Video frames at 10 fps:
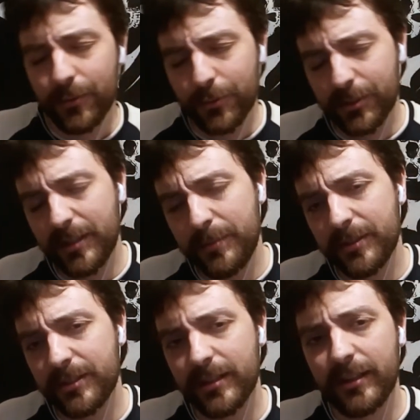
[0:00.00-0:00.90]
orada
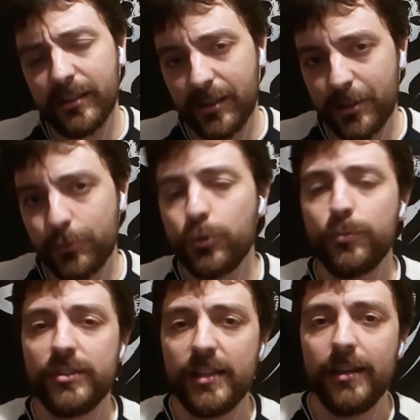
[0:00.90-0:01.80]
bir e, ağaç
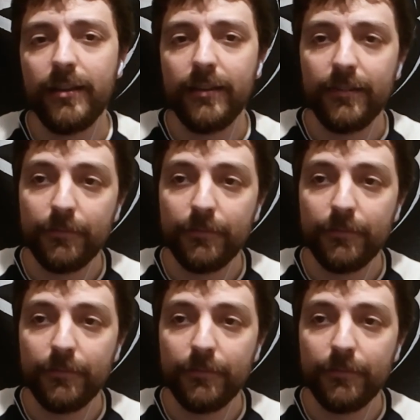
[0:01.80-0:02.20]
düşmüşse